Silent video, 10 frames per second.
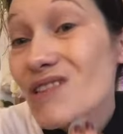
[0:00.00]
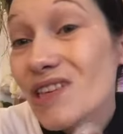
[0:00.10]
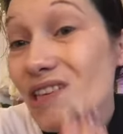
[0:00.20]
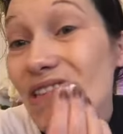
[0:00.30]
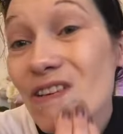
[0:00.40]
vous
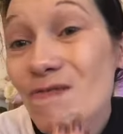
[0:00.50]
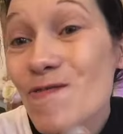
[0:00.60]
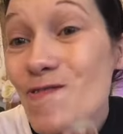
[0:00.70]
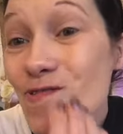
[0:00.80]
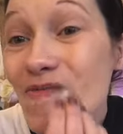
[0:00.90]
dirais que j'ai
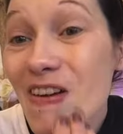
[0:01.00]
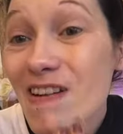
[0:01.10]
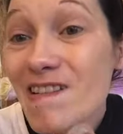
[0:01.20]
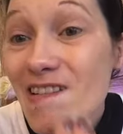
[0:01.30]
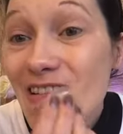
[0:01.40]
beaucoup de
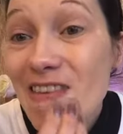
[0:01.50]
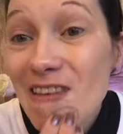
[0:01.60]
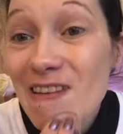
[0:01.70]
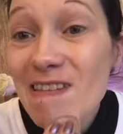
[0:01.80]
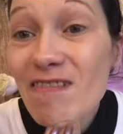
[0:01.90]
mal
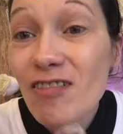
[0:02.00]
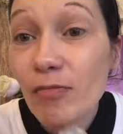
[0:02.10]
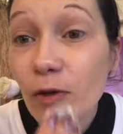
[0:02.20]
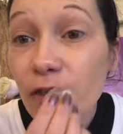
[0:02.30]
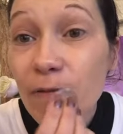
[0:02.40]
parce que j'ai
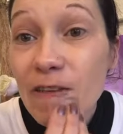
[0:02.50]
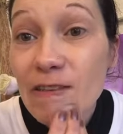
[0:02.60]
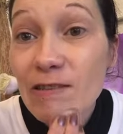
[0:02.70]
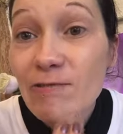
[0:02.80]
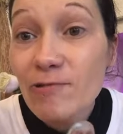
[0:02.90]
vraiment
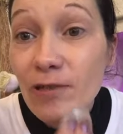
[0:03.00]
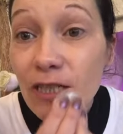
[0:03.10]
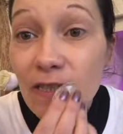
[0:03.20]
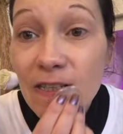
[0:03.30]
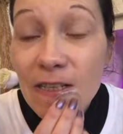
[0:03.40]
l'impression
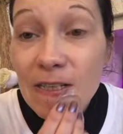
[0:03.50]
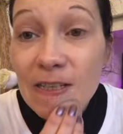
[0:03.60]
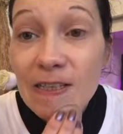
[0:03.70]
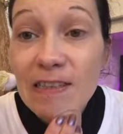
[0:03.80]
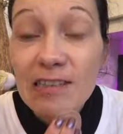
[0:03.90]

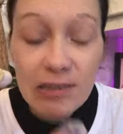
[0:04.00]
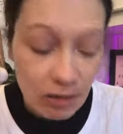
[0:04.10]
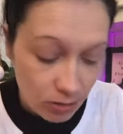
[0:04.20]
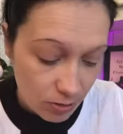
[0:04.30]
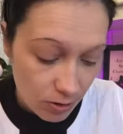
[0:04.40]

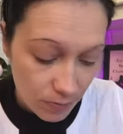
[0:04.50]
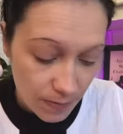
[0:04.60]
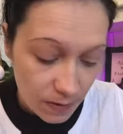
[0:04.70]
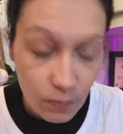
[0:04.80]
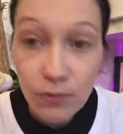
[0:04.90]
d'être euh,
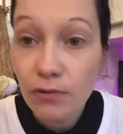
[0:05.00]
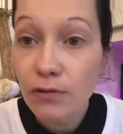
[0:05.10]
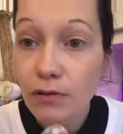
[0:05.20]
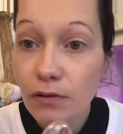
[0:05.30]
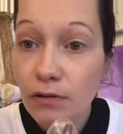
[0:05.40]
un petit peu
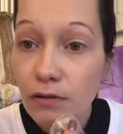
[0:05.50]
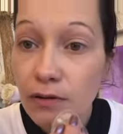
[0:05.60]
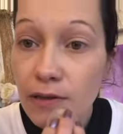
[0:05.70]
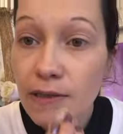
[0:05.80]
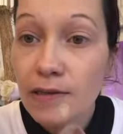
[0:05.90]

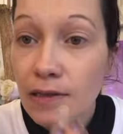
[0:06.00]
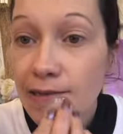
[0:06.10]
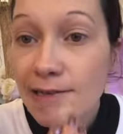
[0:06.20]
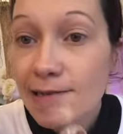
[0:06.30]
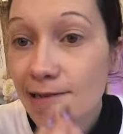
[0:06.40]
euh,
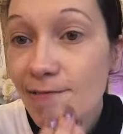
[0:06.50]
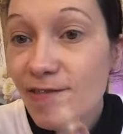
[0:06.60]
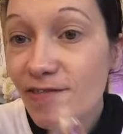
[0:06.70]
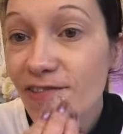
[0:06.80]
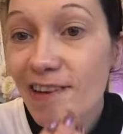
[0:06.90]

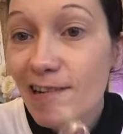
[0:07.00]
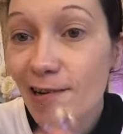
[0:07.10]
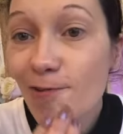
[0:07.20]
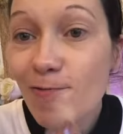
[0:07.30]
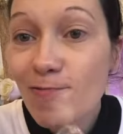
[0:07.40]
comme un
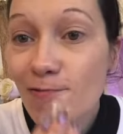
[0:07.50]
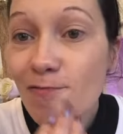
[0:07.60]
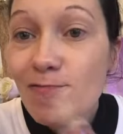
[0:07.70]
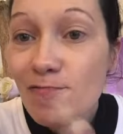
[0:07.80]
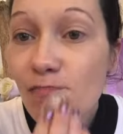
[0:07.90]
pharaon,
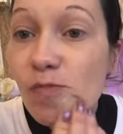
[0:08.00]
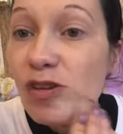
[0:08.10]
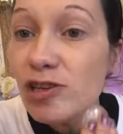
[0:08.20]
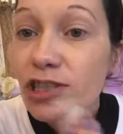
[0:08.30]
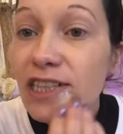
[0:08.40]

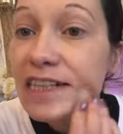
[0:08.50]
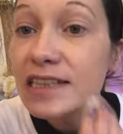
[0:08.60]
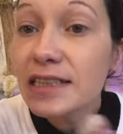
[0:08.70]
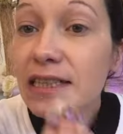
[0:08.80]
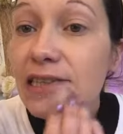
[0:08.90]

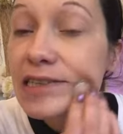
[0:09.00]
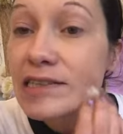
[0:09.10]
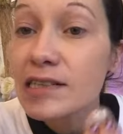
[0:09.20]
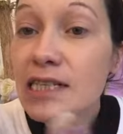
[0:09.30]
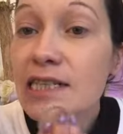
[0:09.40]
blanchâtre,
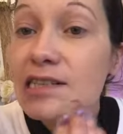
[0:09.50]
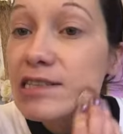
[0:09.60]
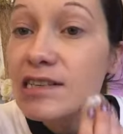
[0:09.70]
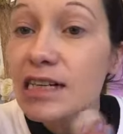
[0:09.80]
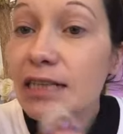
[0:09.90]

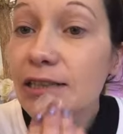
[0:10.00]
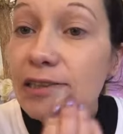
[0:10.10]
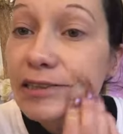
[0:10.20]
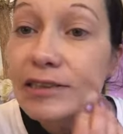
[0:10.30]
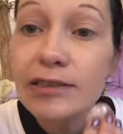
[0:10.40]

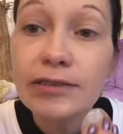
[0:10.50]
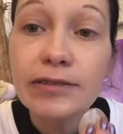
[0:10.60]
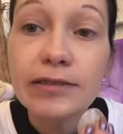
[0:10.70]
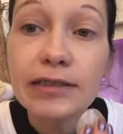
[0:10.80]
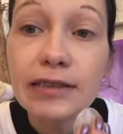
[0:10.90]
alors que de l'autre
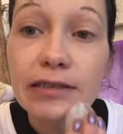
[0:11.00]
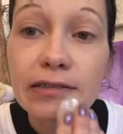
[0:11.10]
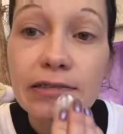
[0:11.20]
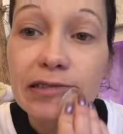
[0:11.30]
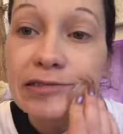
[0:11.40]

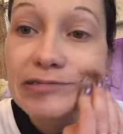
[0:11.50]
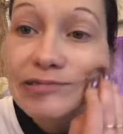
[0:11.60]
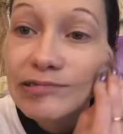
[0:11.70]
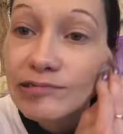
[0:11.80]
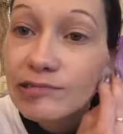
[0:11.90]
côté,
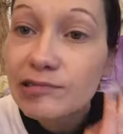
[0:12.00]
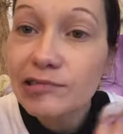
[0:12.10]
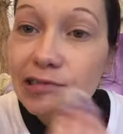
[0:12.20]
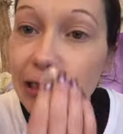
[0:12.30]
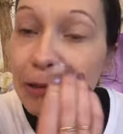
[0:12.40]

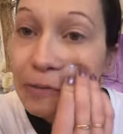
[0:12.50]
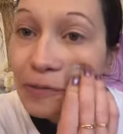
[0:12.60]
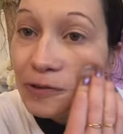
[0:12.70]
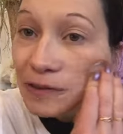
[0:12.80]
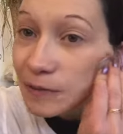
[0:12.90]
avec le
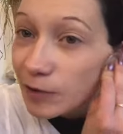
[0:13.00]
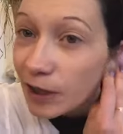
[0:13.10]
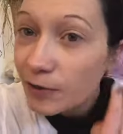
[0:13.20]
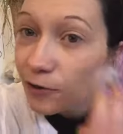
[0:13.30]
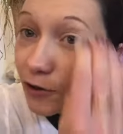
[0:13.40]
Beauty
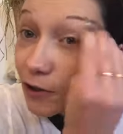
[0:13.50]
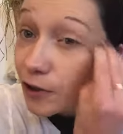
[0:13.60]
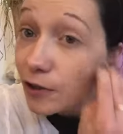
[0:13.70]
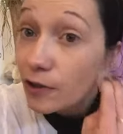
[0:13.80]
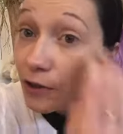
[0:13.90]

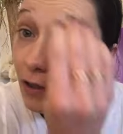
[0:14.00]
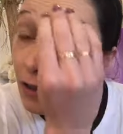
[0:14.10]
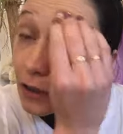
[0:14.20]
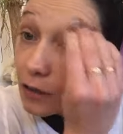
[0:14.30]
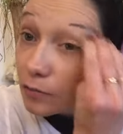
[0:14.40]
blender,
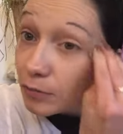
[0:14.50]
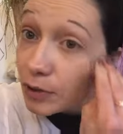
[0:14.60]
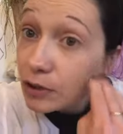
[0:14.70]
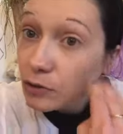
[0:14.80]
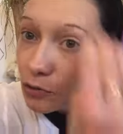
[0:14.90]

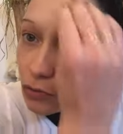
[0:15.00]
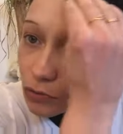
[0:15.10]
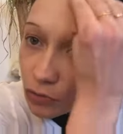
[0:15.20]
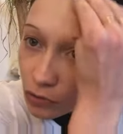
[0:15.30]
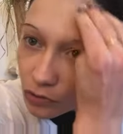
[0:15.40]
pas du
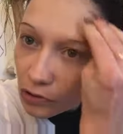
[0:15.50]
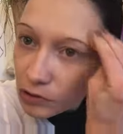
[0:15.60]
tout.